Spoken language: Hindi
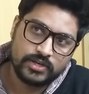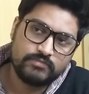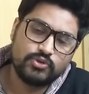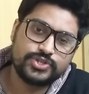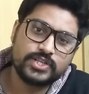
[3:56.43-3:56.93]

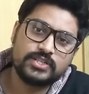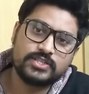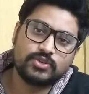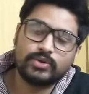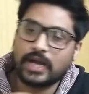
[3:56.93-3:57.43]

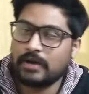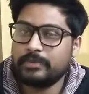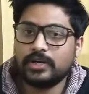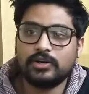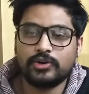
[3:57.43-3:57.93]
इमोशंस को यहाँ
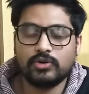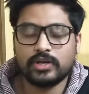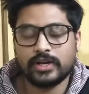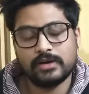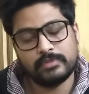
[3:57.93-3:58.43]
पे कंट्रोल
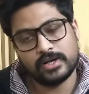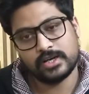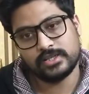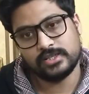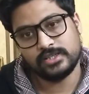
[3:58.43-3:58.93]
करना
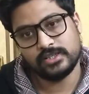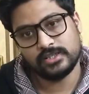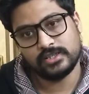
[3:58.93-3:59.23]
बड़ा ही